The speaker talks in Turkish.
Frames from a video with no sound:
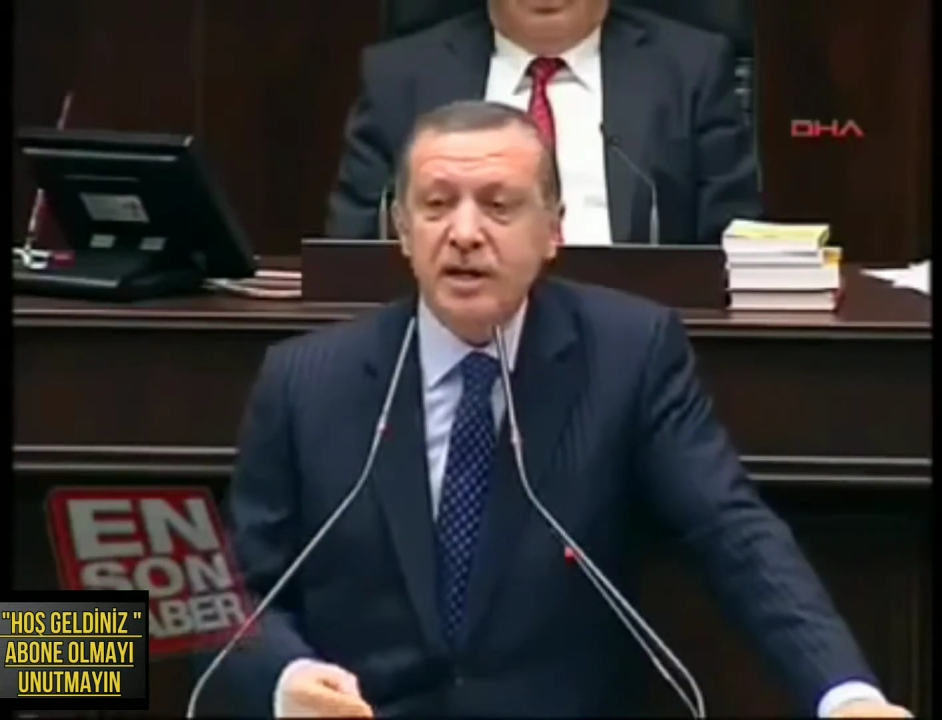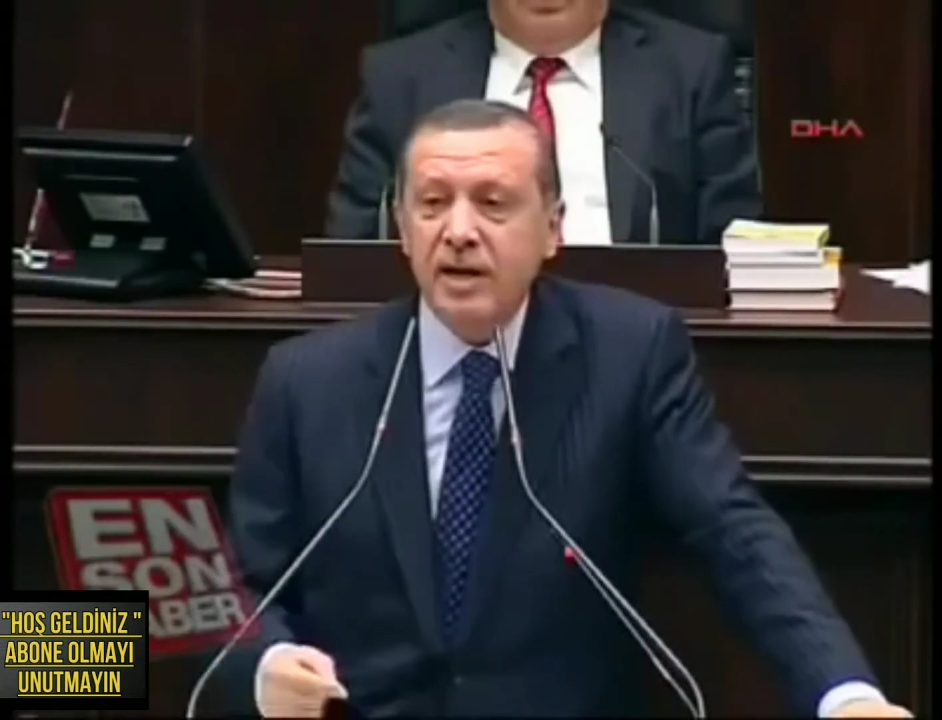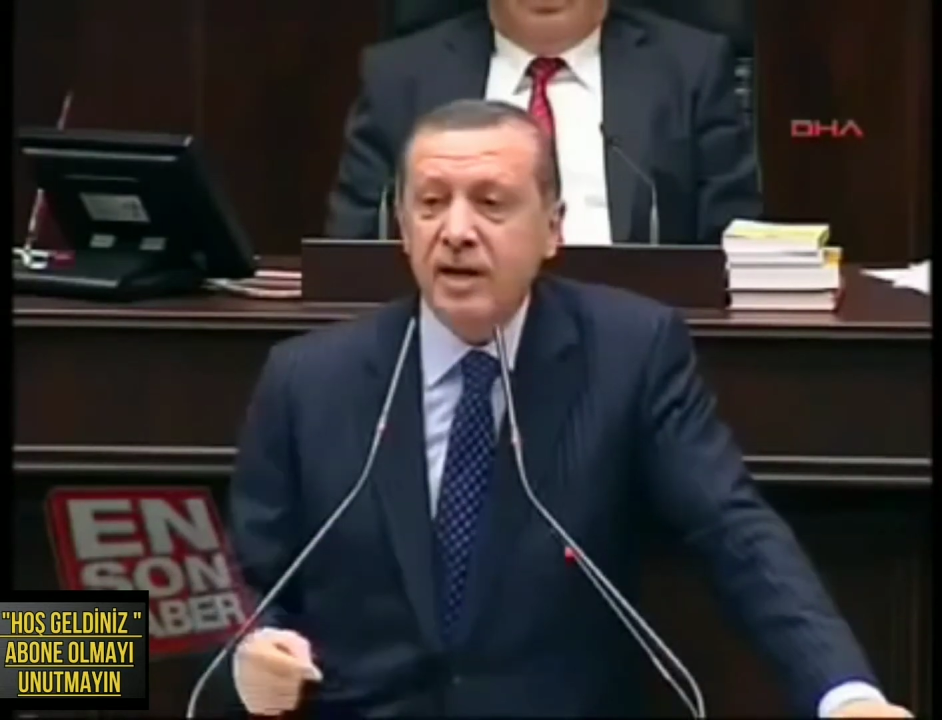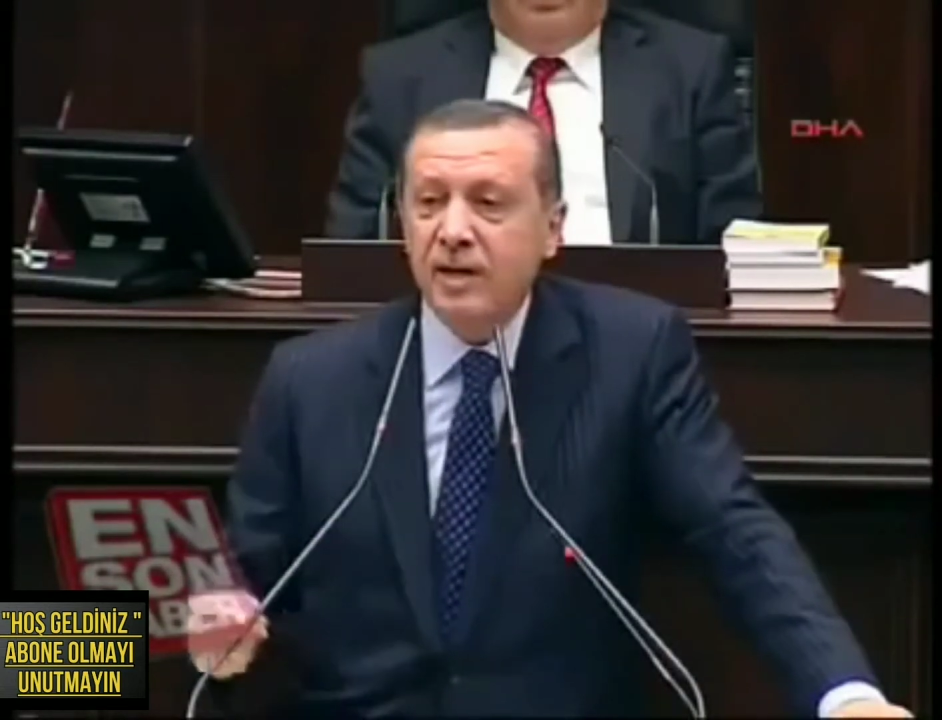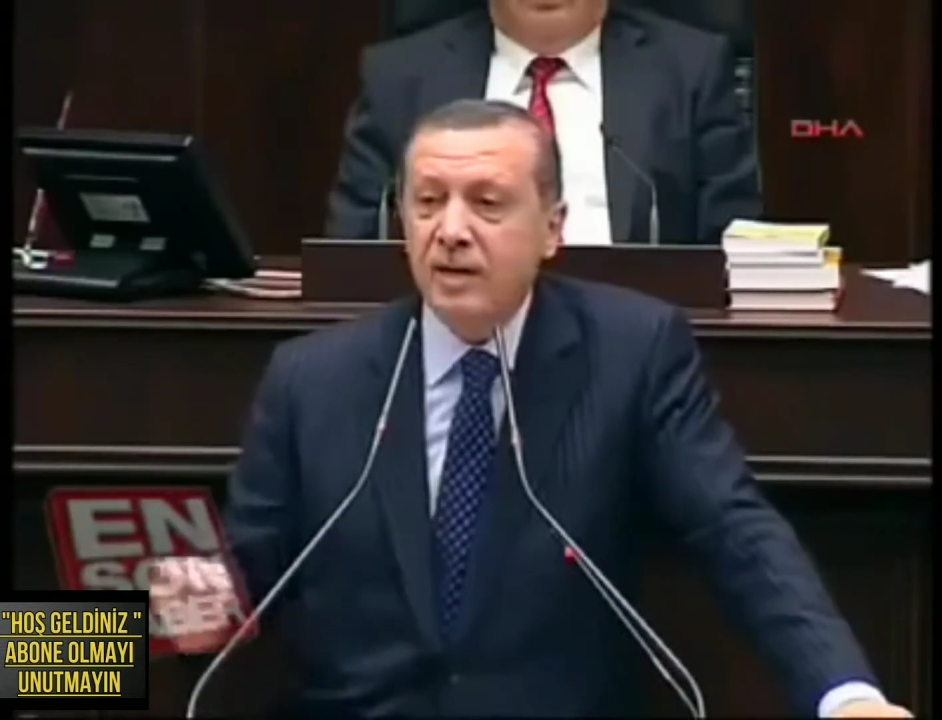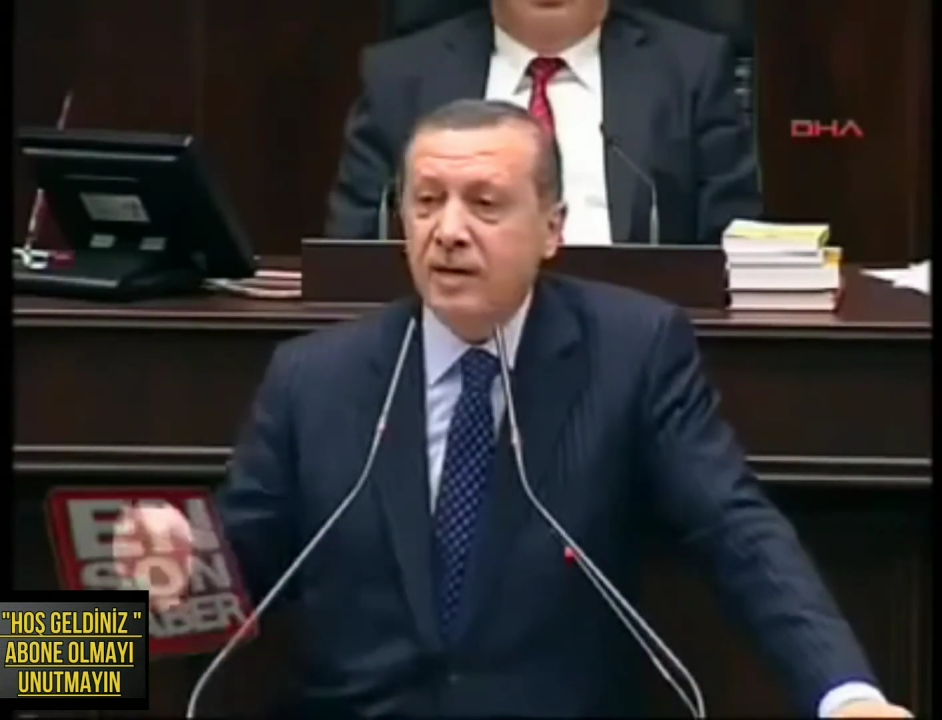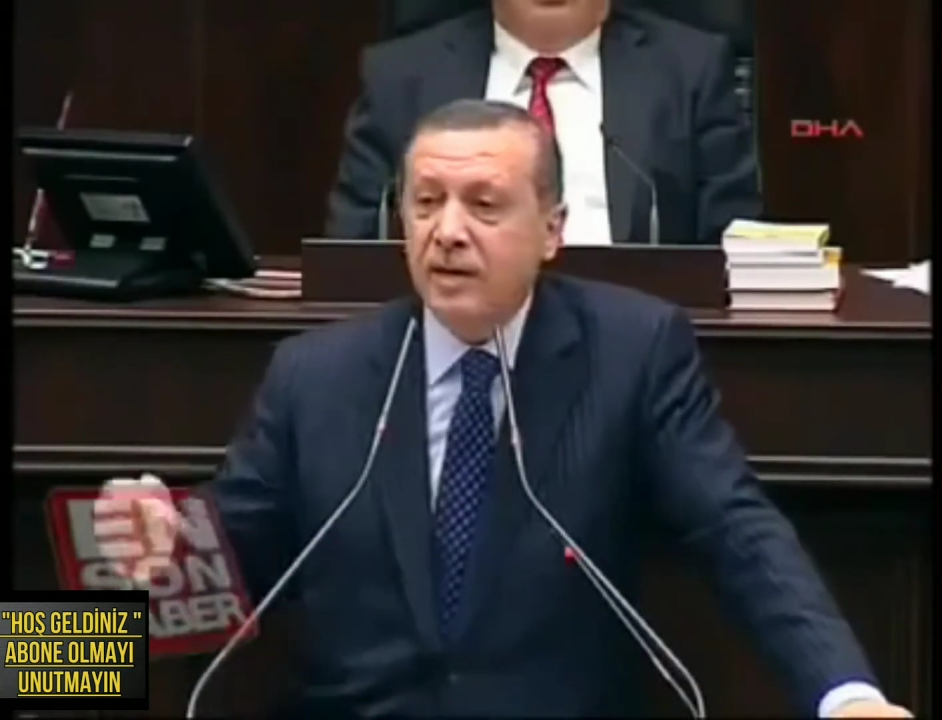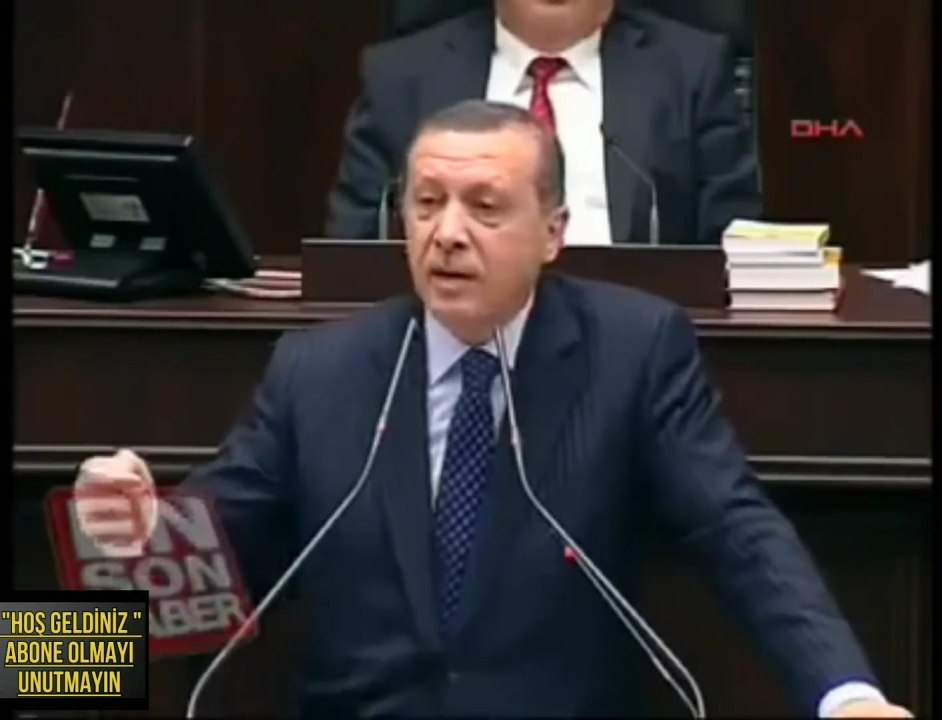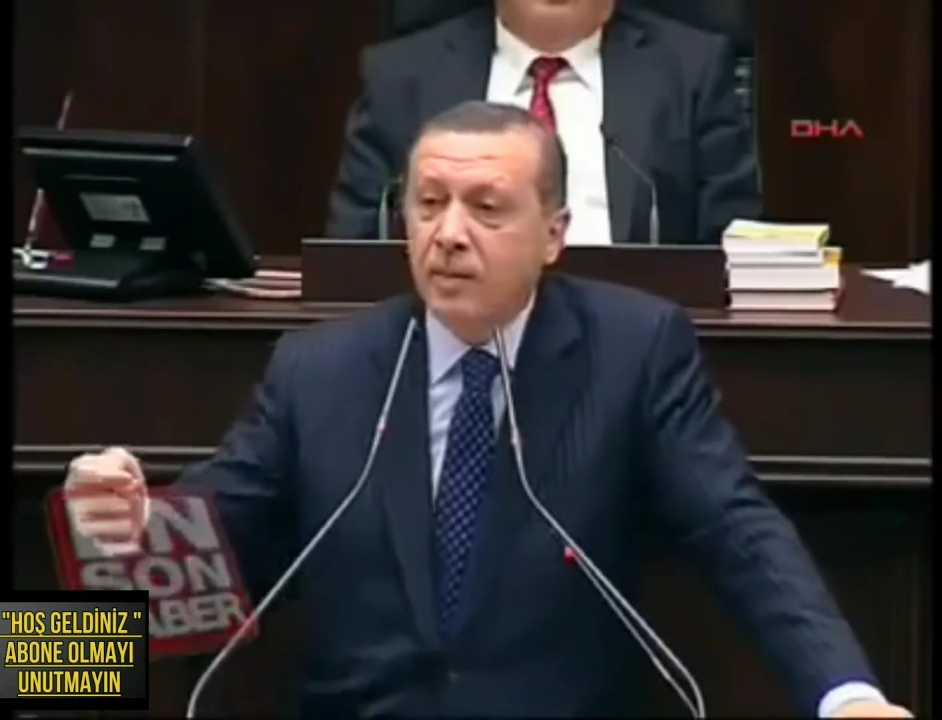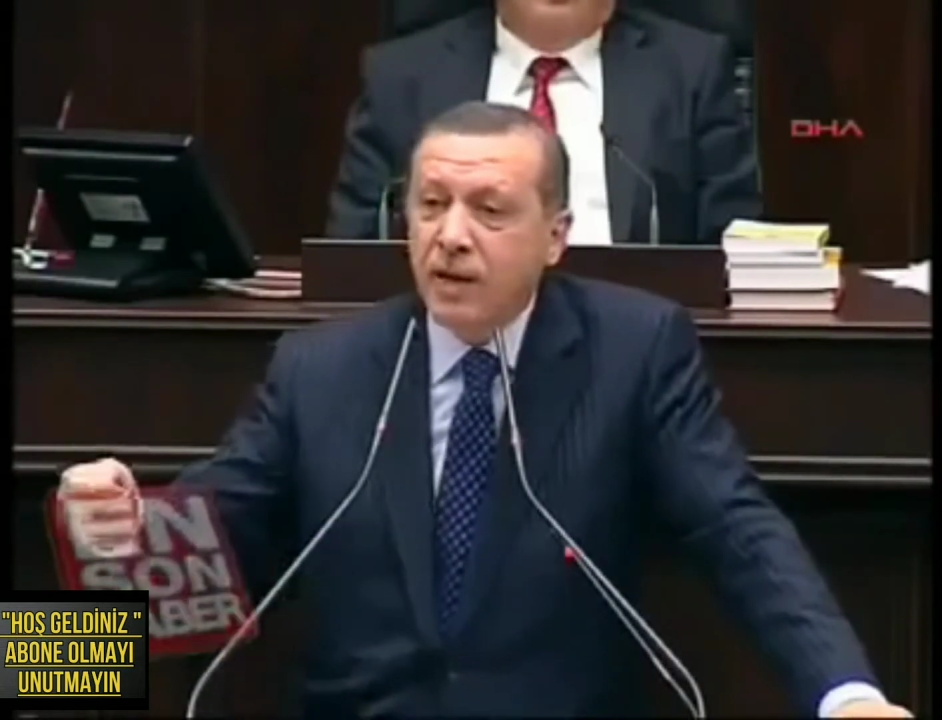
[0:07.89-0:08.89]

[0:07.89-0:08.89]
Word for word: kararı